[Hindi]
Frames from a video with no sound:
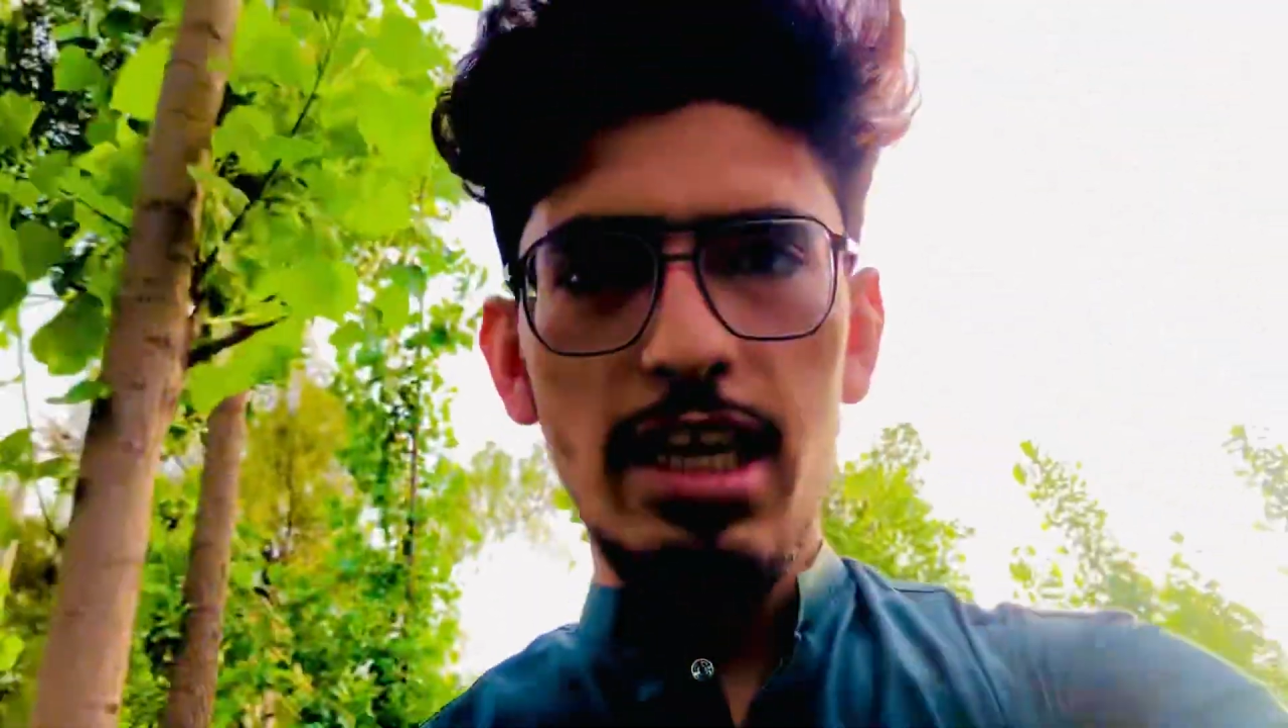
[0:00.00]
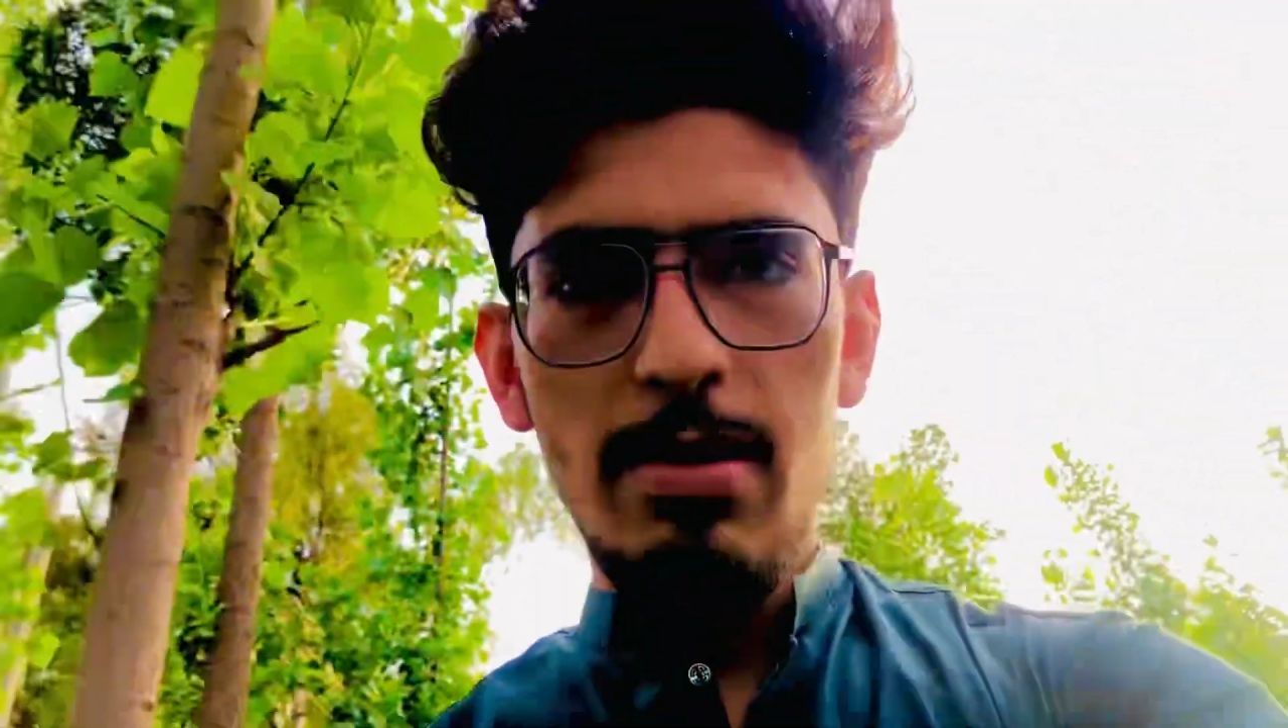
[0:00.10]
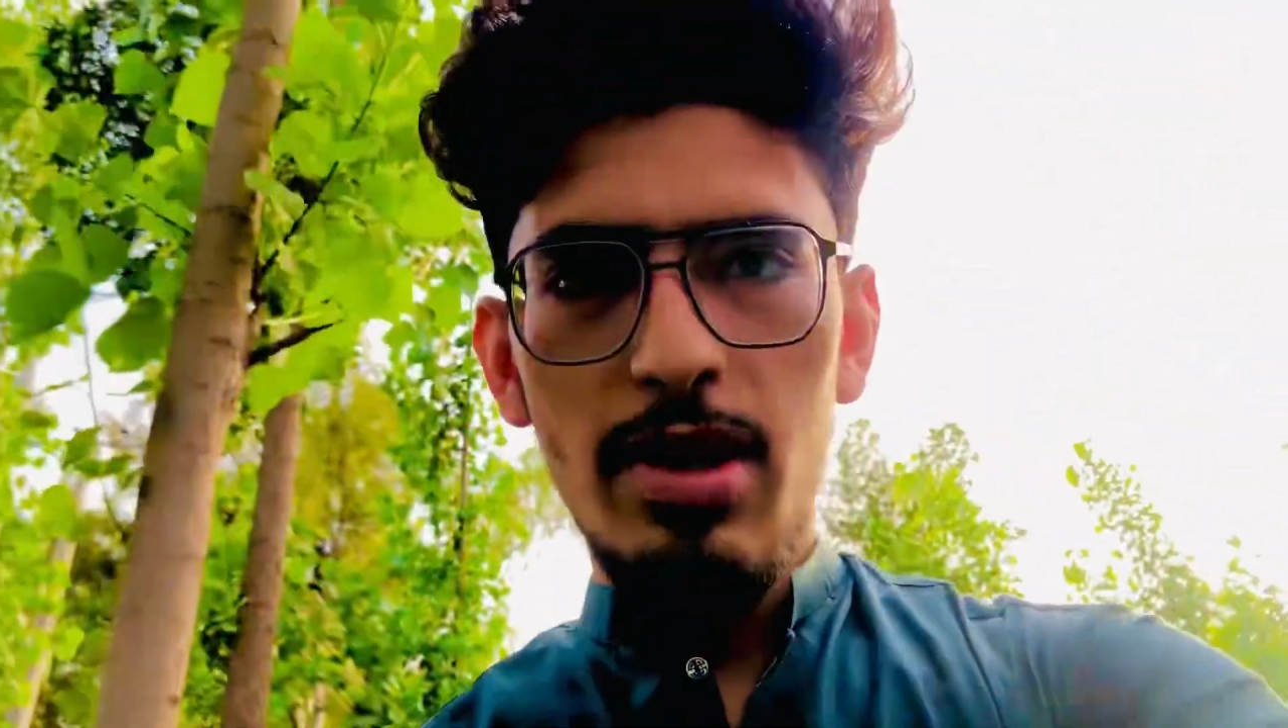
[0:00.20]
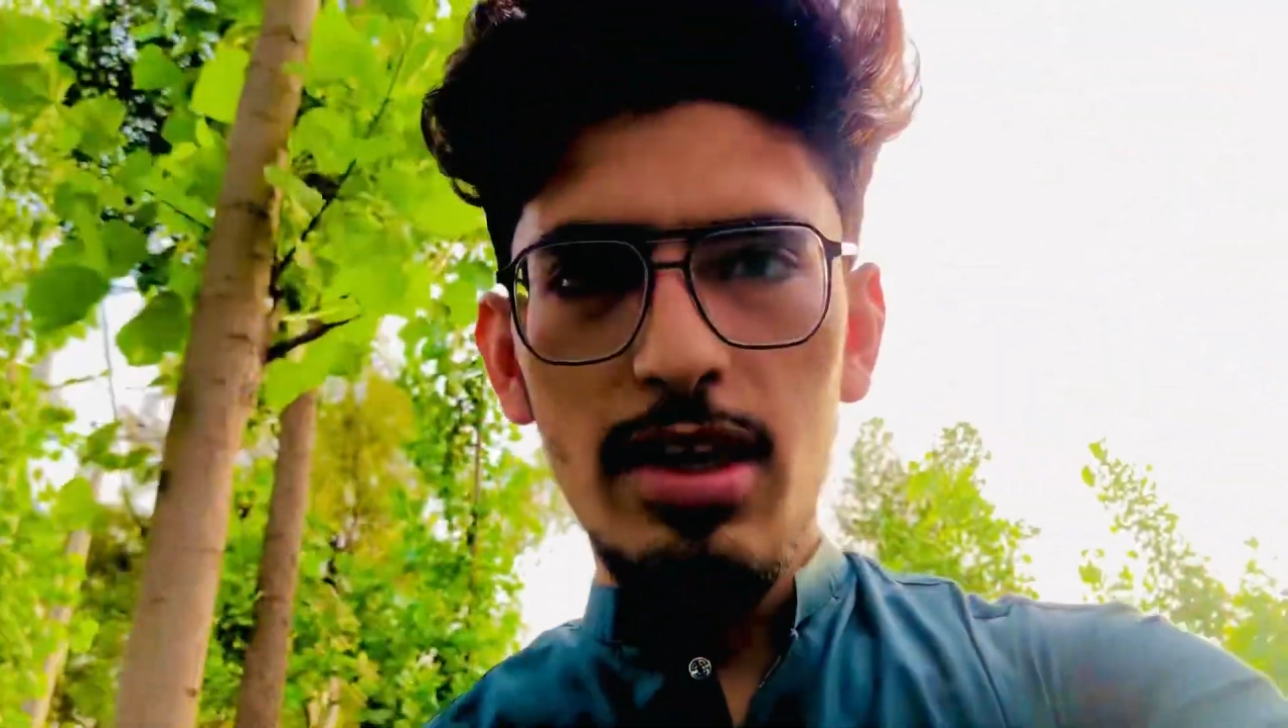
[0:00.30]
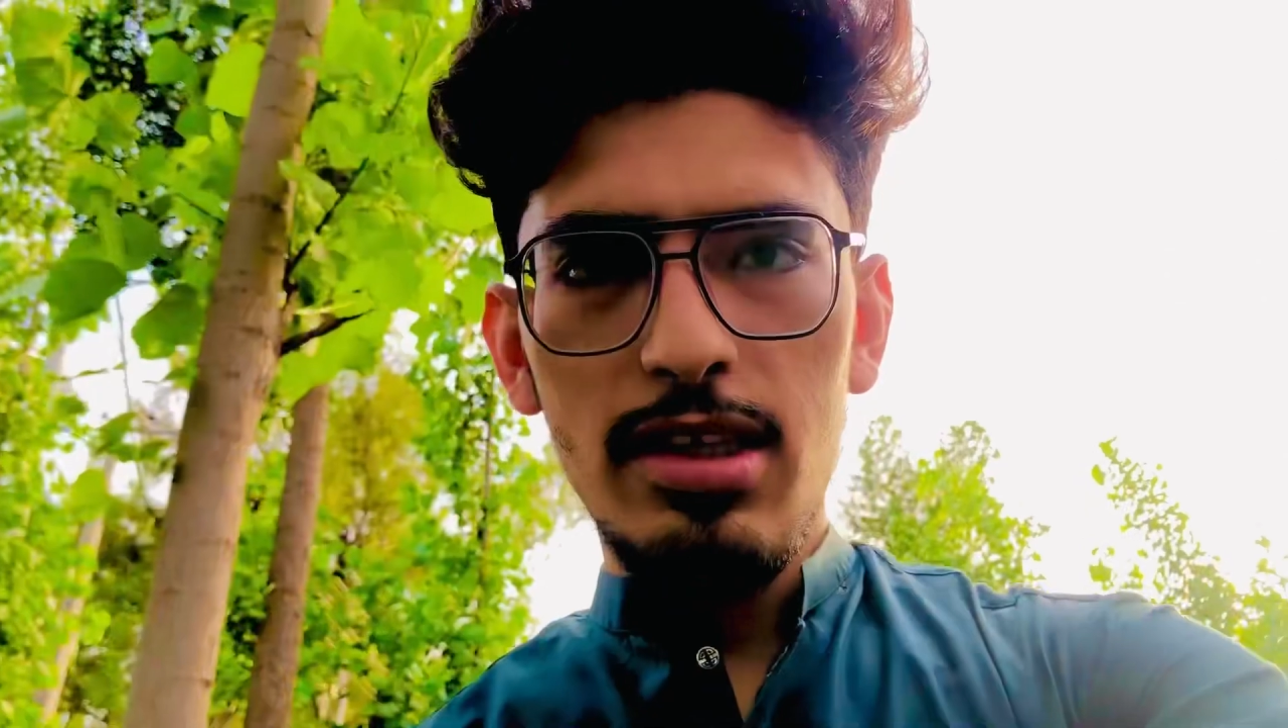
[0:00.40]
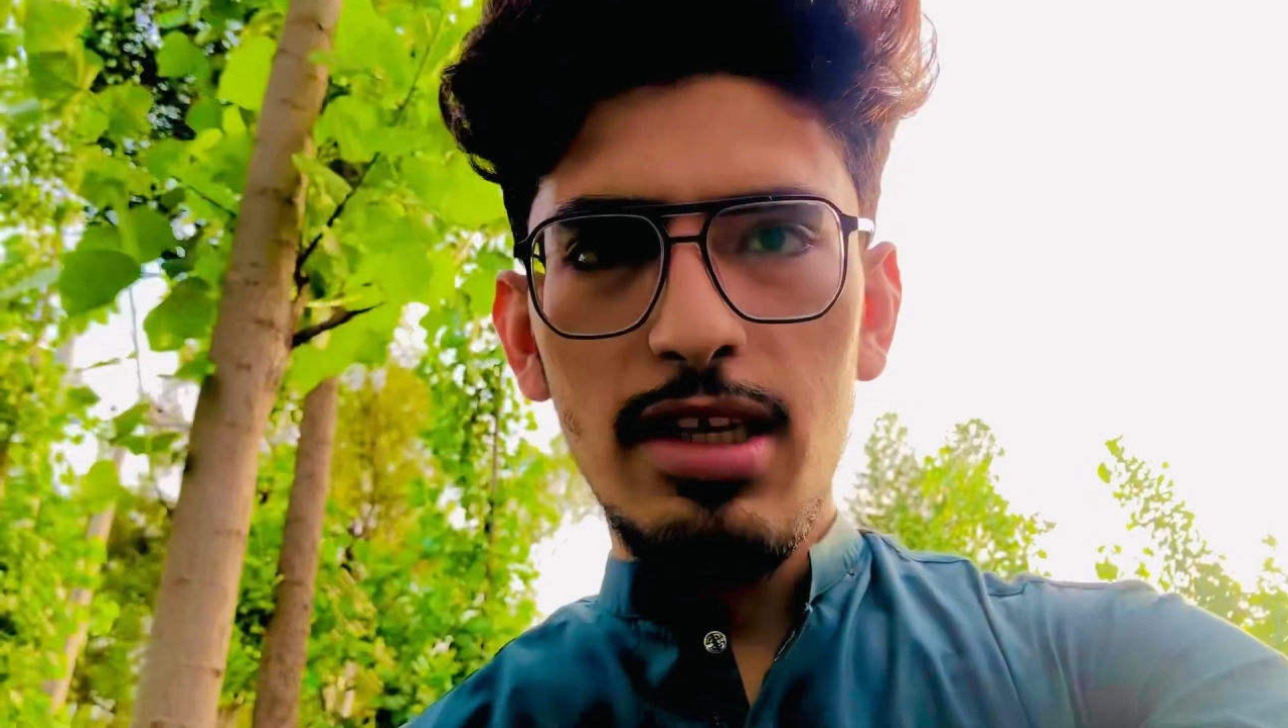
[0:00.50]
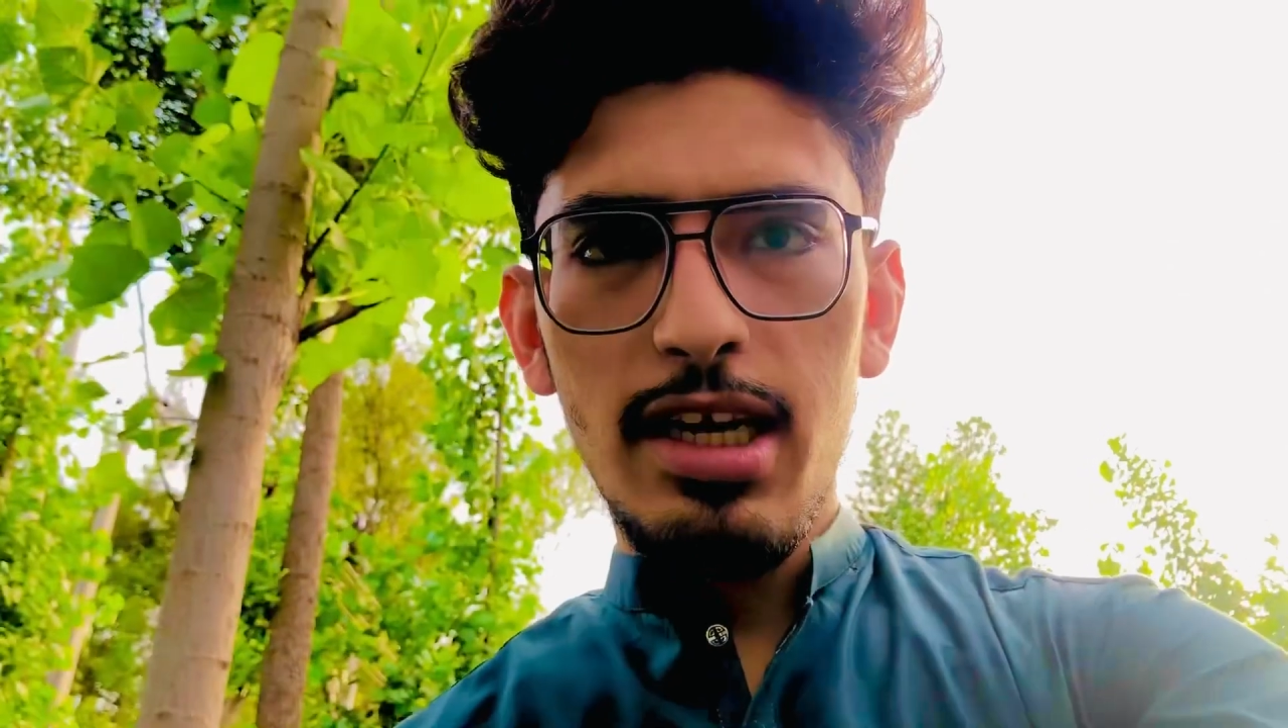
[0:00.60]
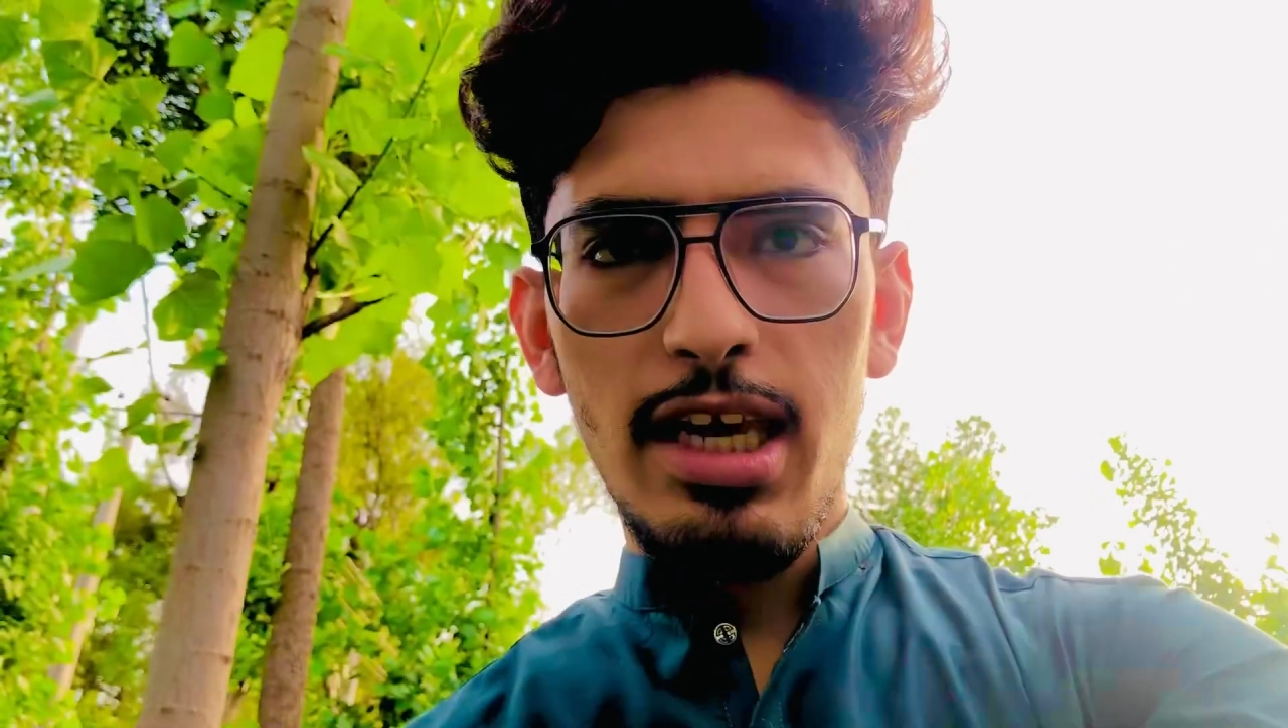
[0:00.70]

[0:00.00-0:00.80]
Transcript: कैमरा गंदा